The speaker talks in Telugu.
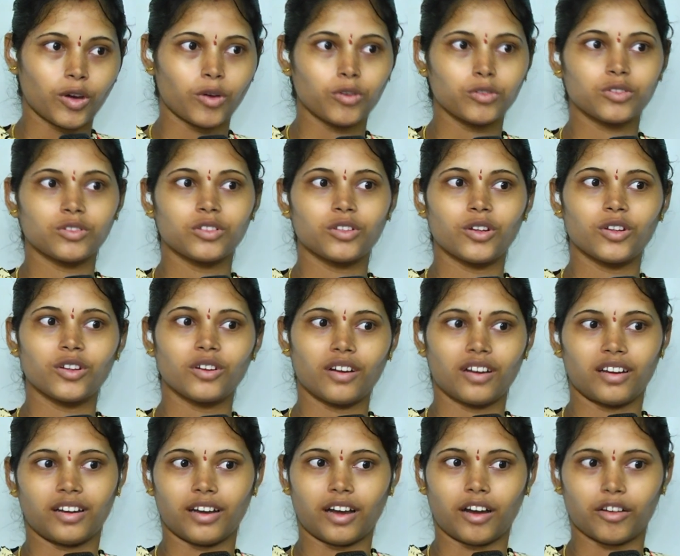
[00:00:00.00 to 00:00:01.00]
కూడా అవుతుందో
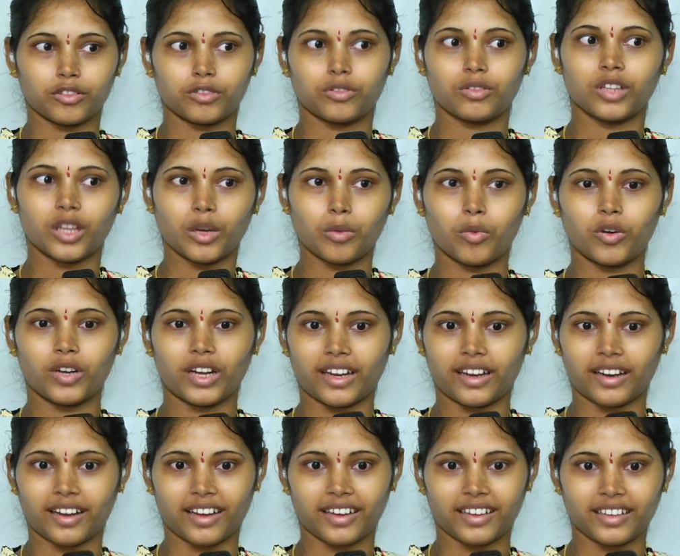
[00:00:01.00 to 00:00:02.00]

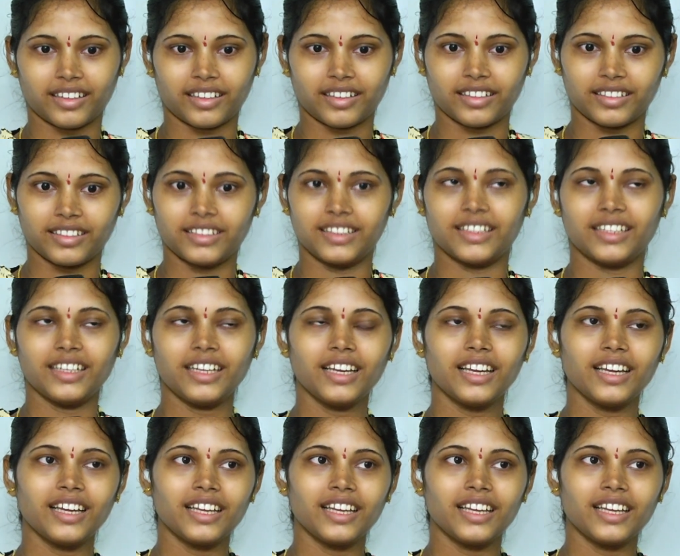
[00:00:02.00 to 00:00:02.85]
అవుతుందేమోనన్న ఇది